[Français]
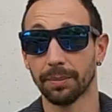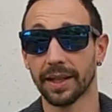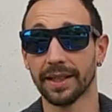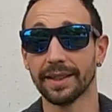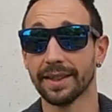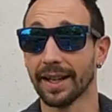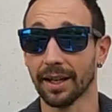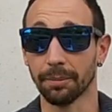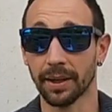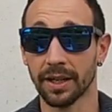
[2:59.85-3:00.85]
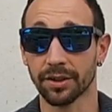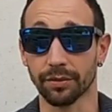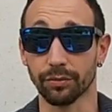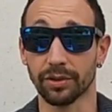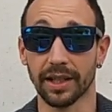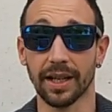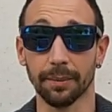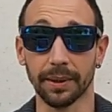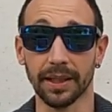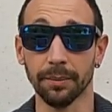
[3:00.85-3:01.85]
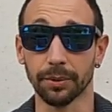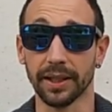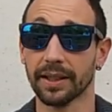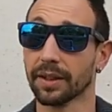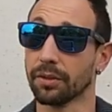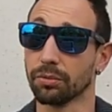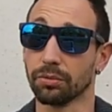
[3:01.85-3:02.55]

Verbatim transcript: en plein été à la plage, vous allez la payer peut-être